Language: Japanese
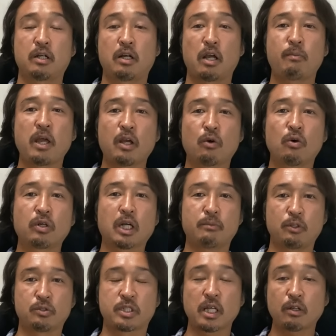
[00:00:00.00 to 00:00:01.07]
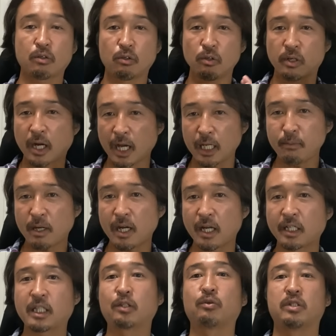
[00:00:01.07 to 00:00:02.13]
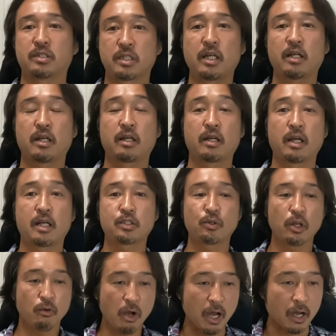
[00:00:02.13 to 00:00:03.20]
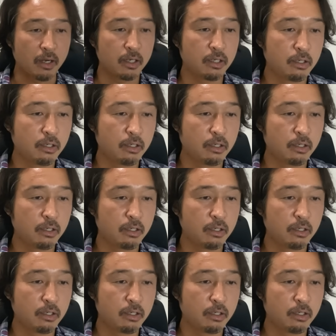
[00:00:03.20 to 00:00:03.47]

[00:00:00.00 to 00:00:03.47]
米国株の絶好の買い場が来た時ですね。えそれは、